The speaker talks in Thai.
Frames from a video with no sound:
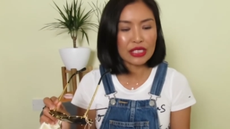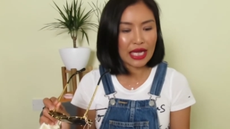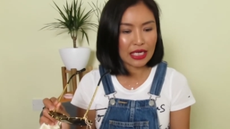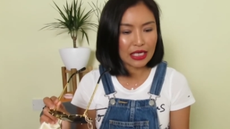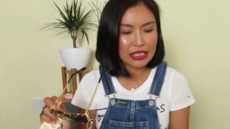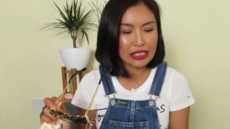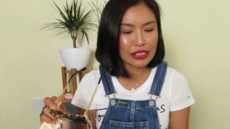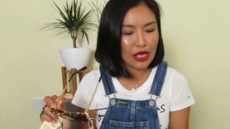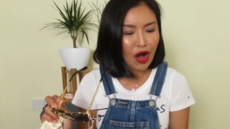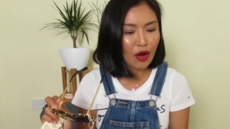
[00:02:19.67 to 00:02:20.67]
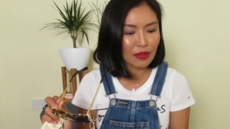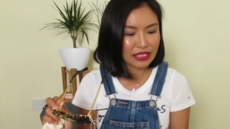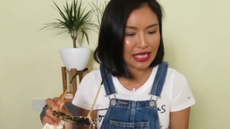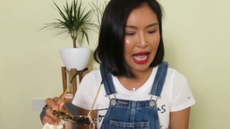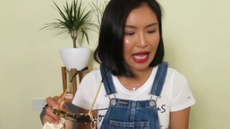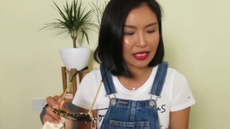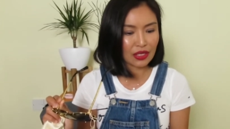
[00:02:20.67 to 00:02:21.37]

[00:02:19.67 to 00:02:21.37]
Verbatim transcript: เนี่ยก็คือย่อมาจาก